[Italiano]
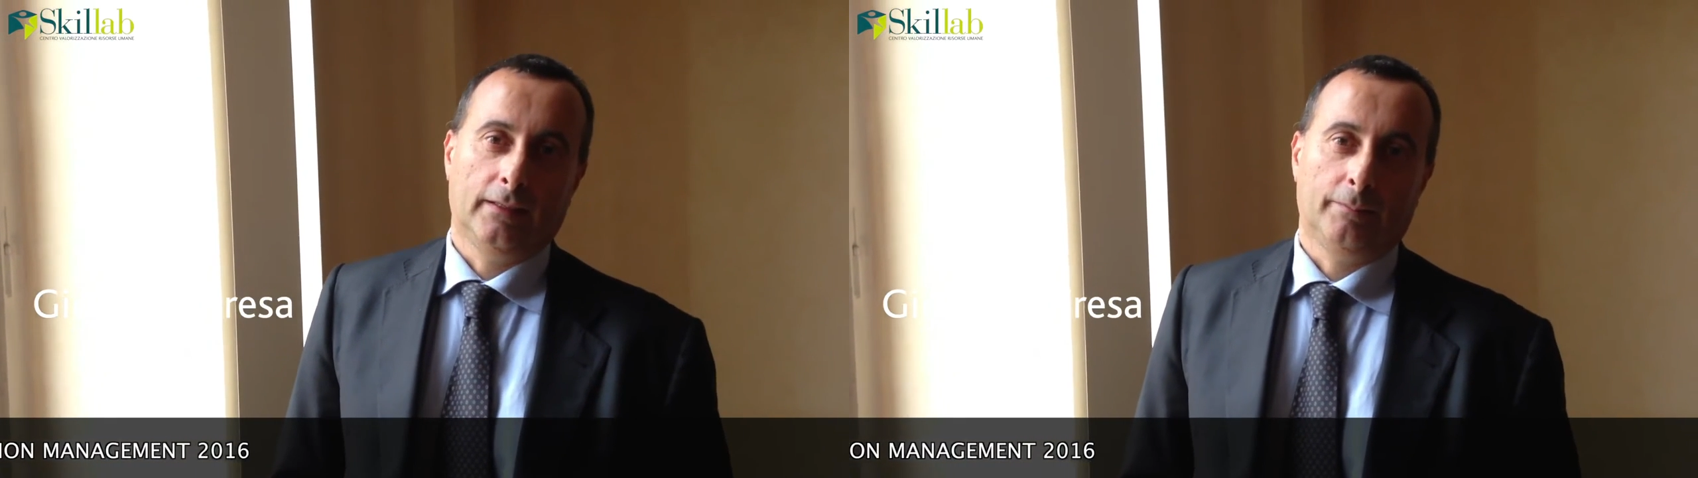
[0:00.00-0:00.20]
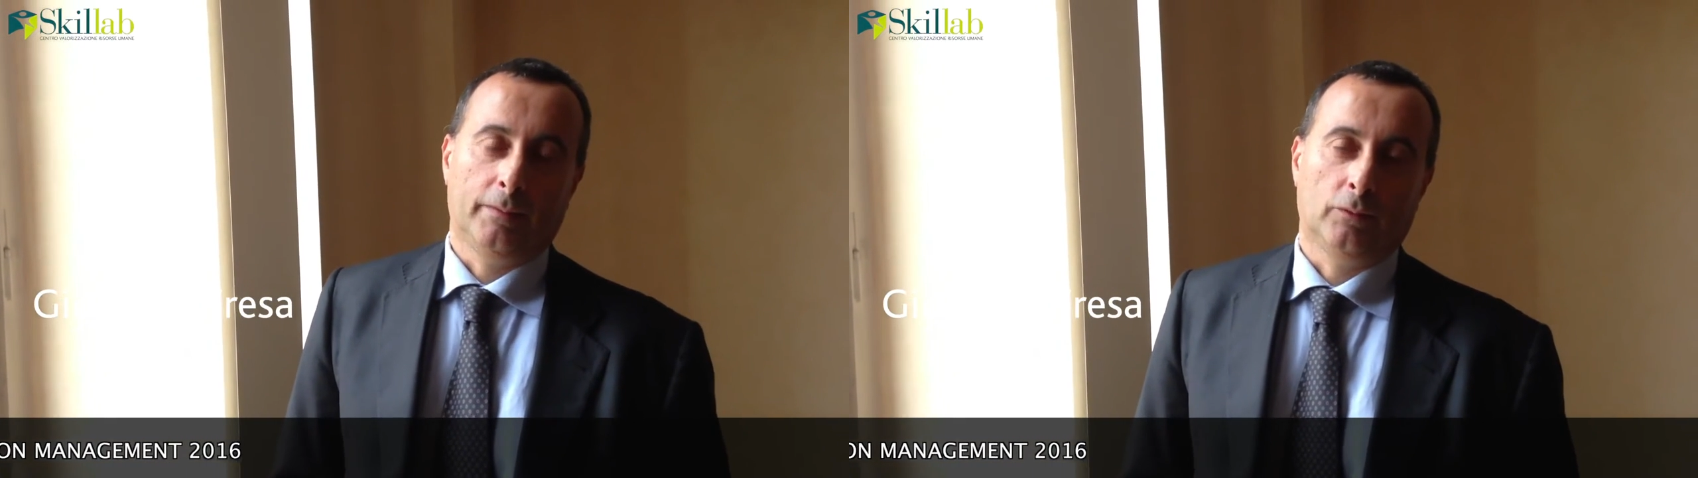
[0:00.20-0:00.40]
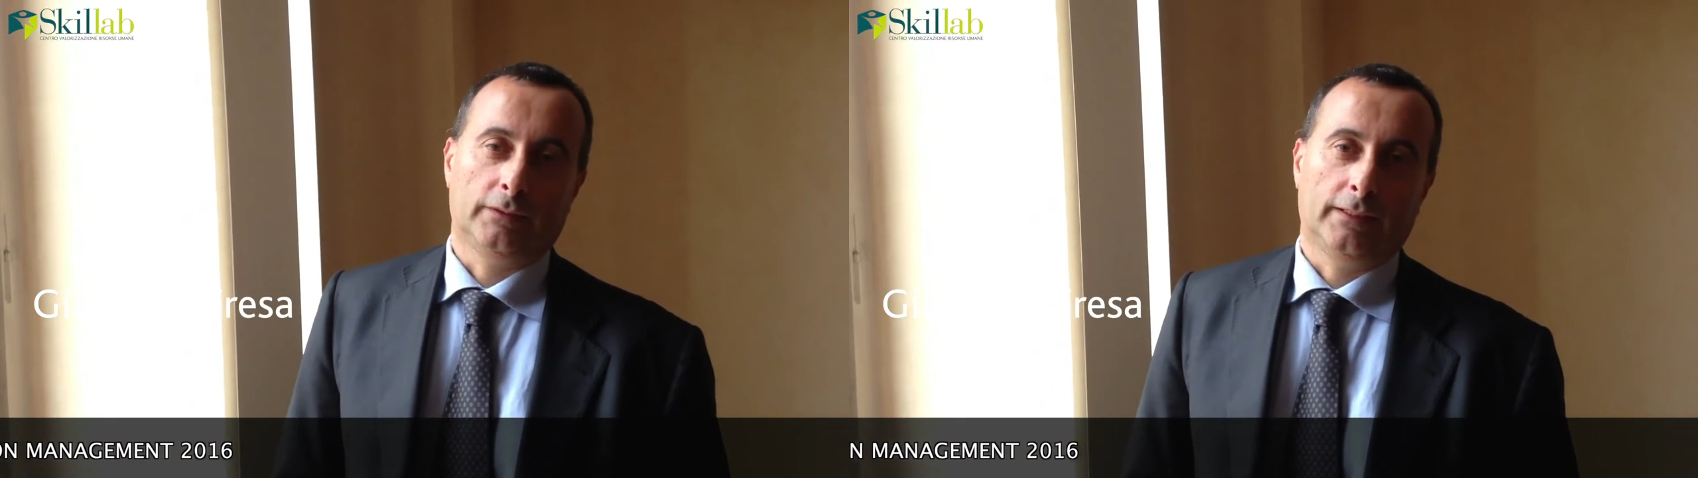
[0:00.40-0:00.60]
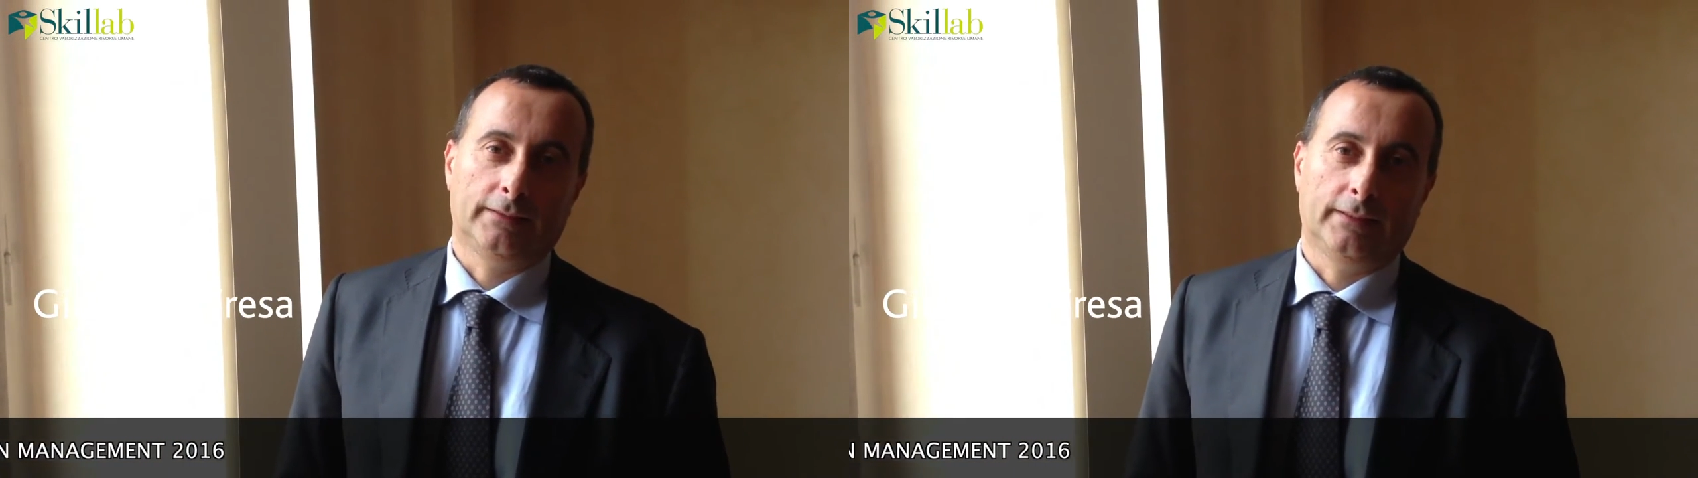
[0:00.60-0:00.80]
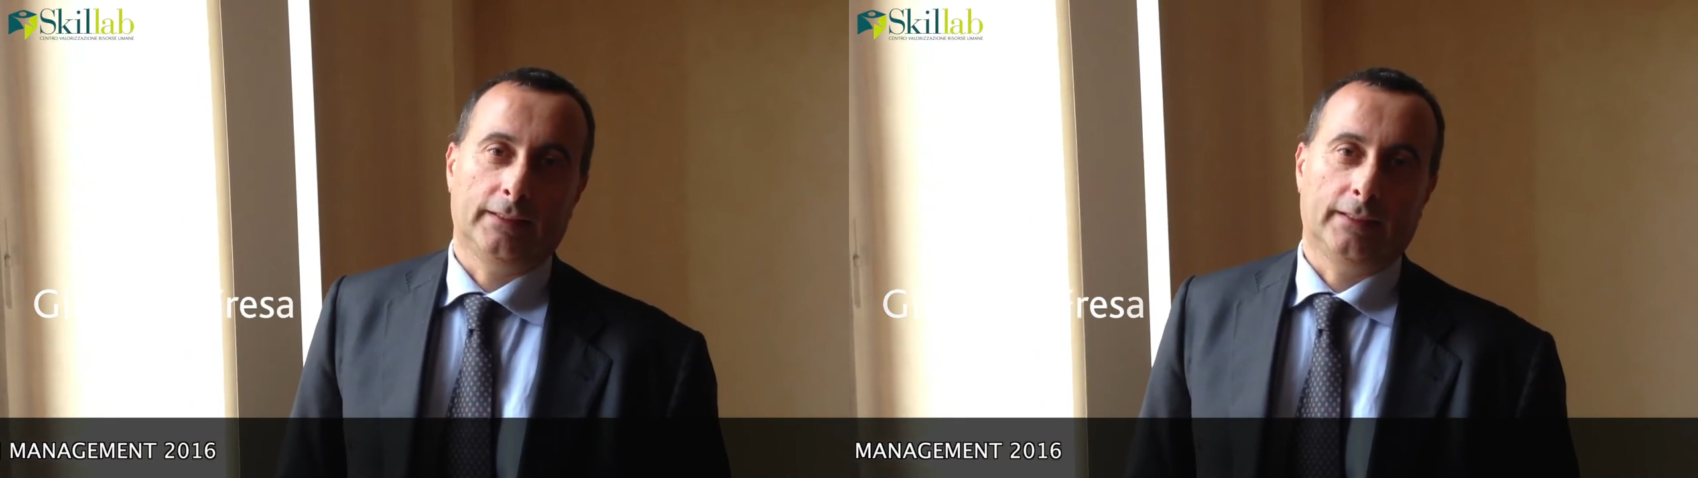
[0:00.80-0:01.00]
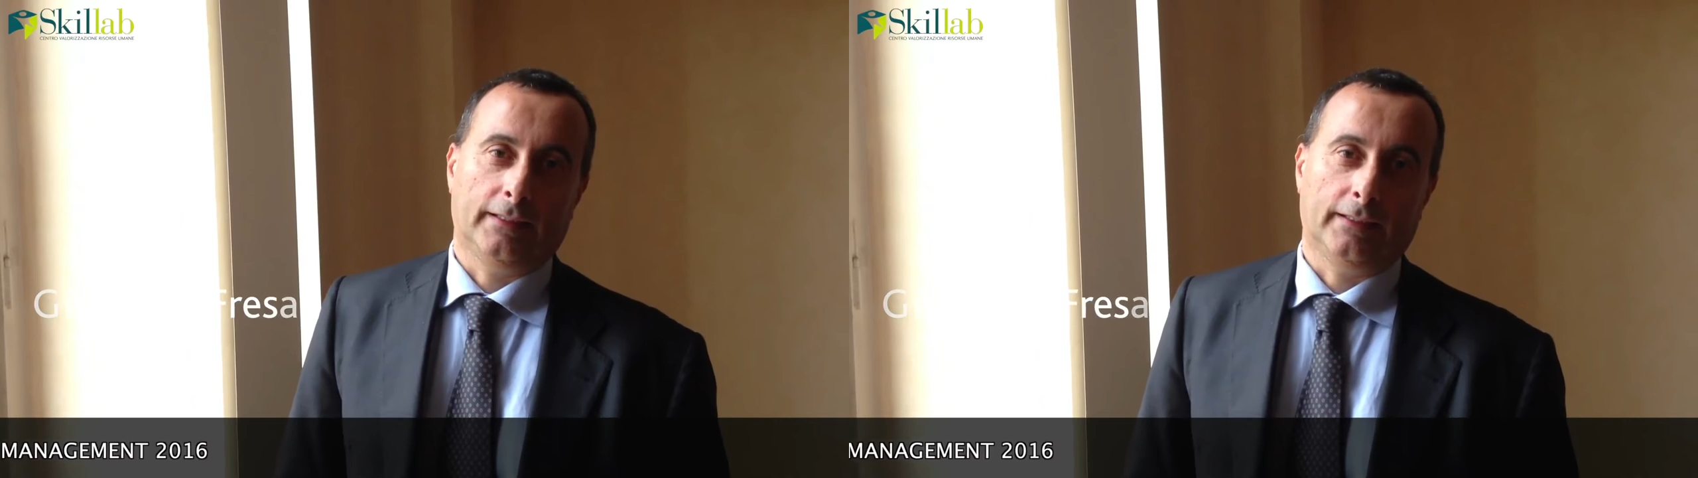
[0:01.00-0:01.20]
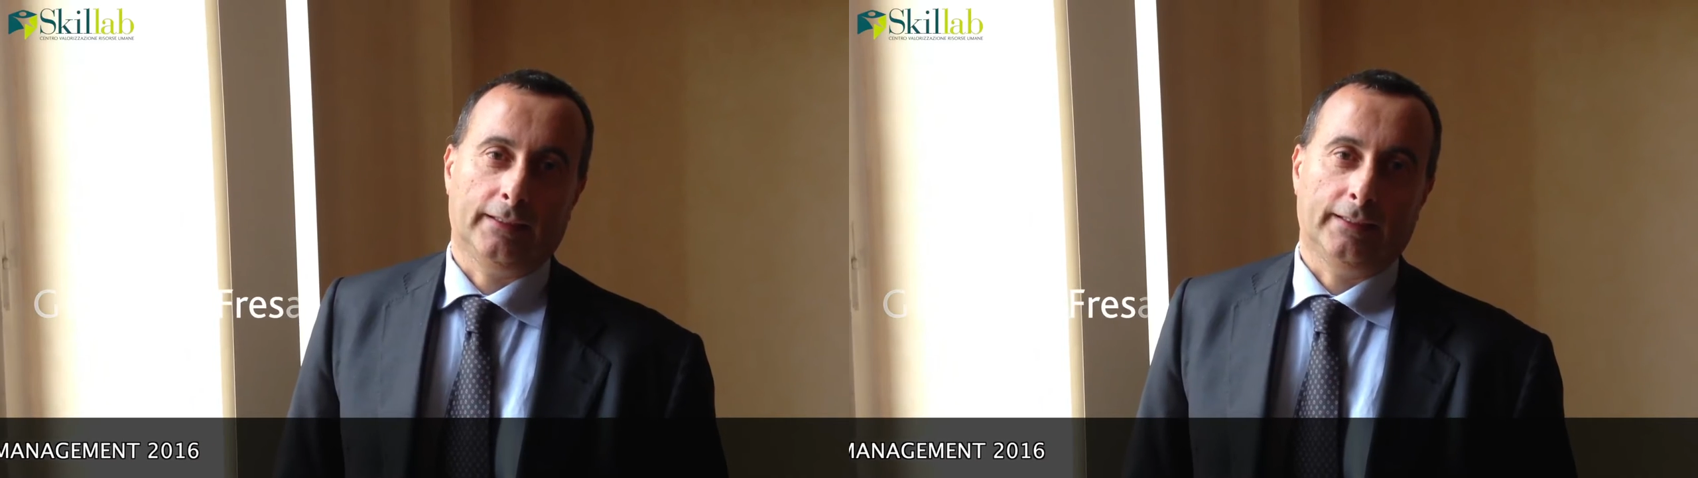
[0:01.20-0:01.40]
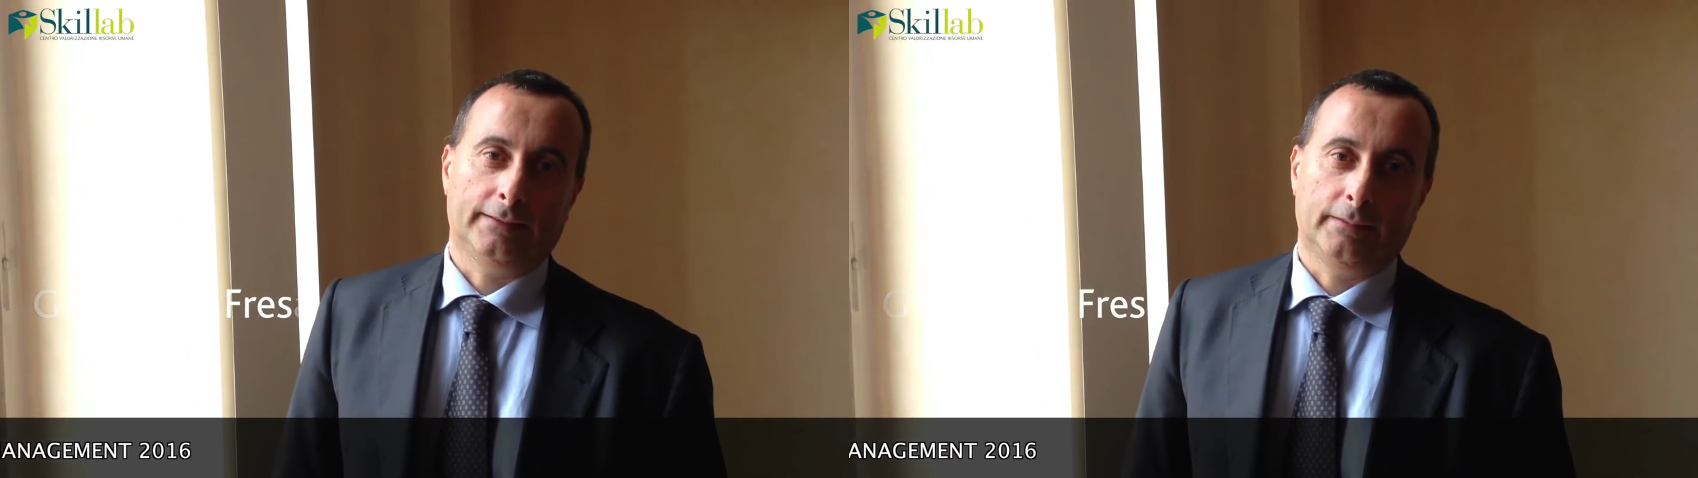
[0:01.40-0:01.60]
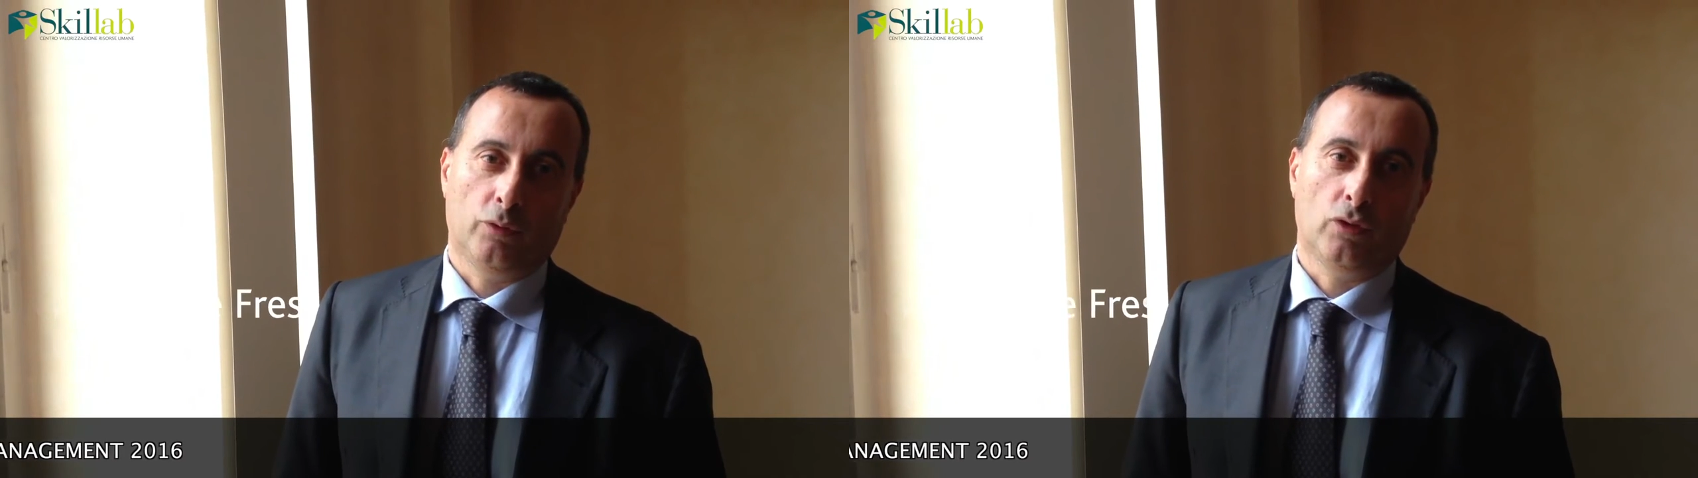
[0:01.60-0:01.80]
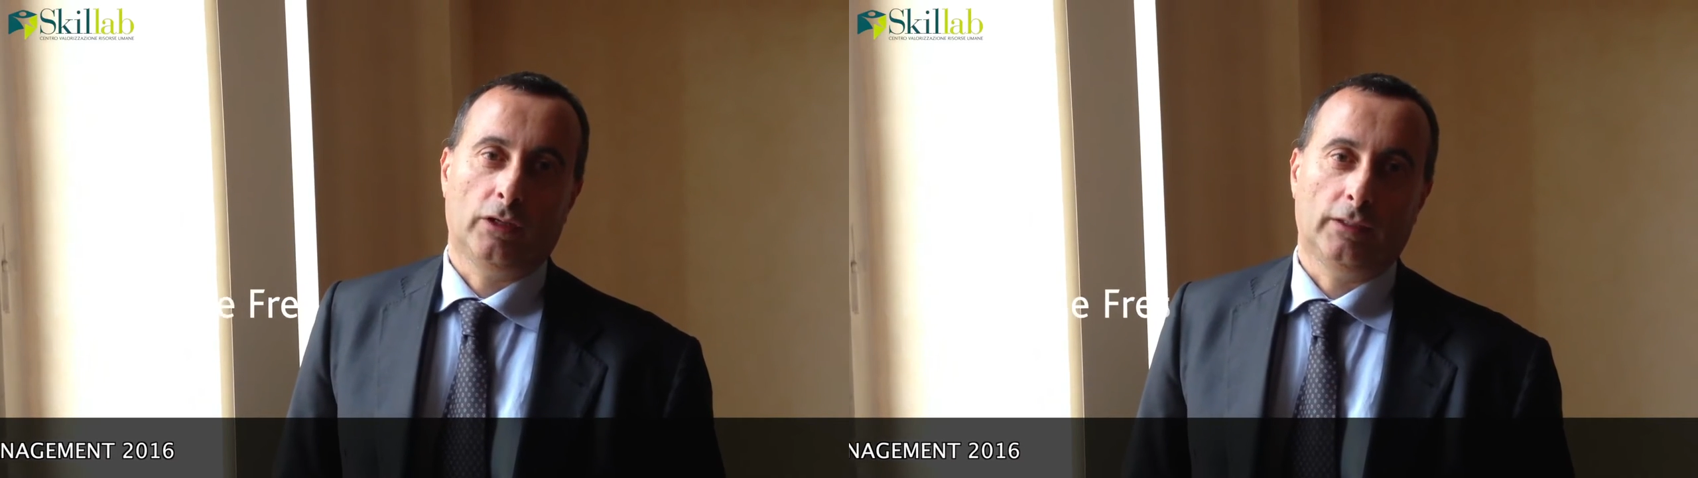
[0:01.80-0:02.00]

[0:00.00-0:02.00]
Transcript: piemontesi che si pongano